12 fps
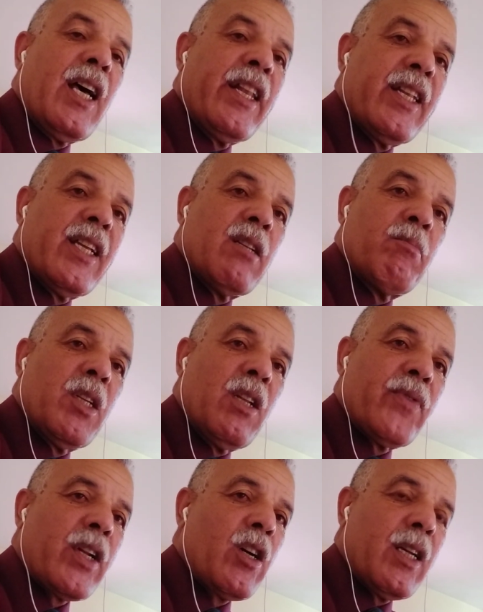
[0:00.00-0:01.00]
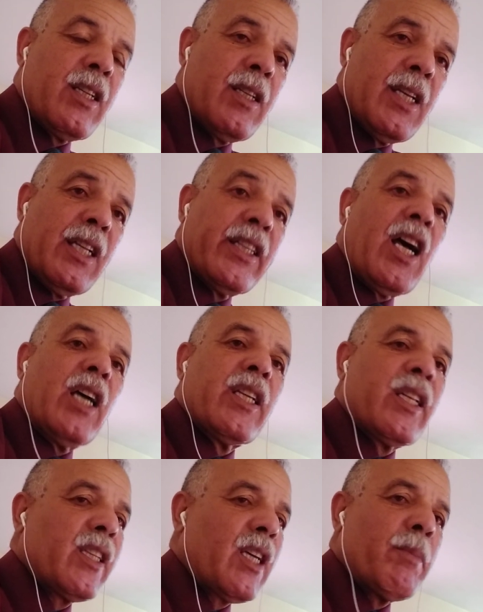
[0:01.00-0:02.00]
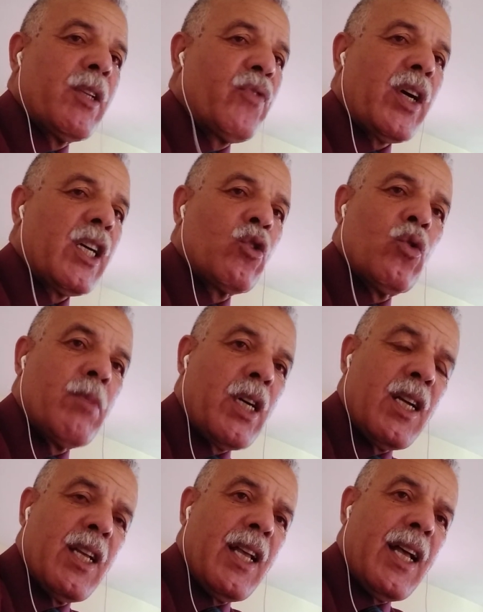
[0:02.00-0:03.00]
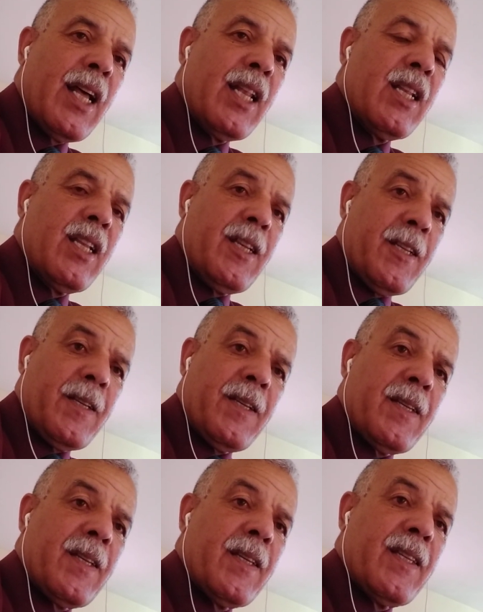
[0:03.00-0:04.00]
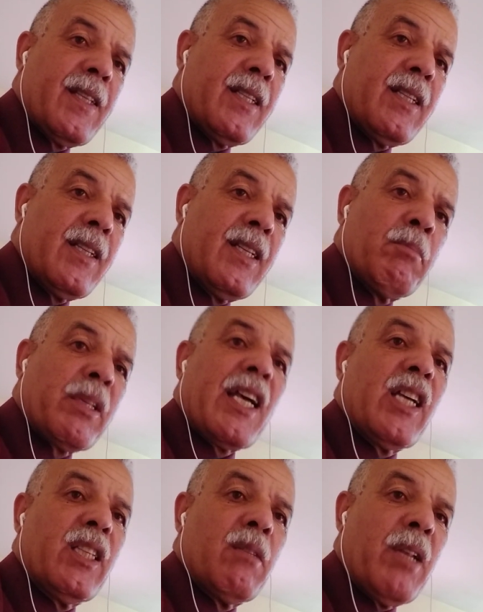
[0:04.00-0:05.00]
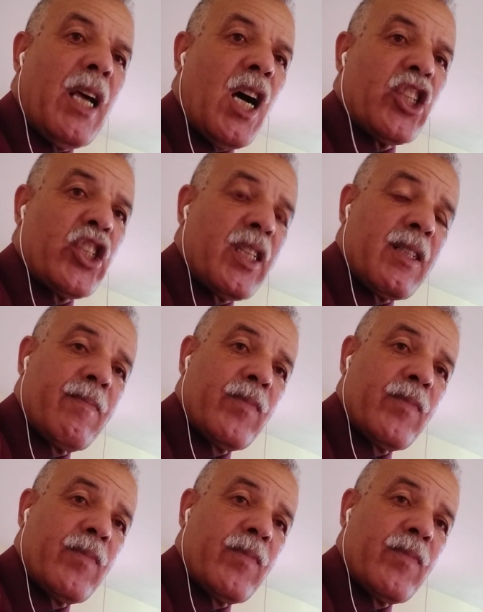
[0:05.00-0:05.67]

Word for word: ان الملف راه ضحايا النظامين فقط هما اللي متقاعدين بالعاشر